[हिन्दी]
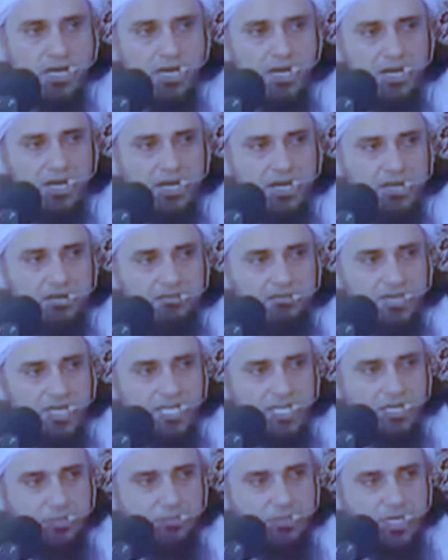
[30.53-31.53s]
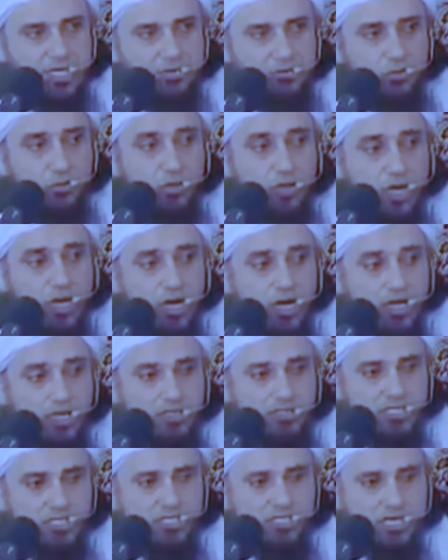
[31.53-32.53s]
अल्लाह ने वहीं पे दुआ
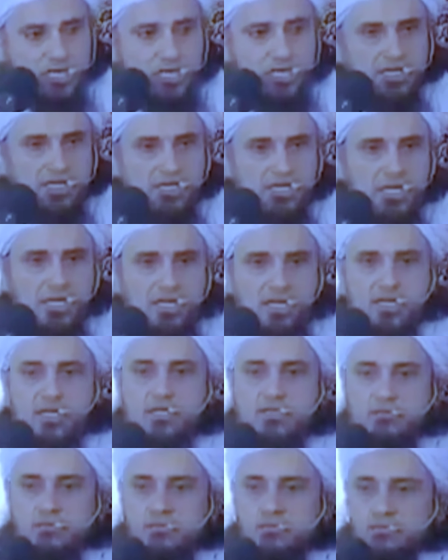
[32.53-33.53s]
का तस्करा किया है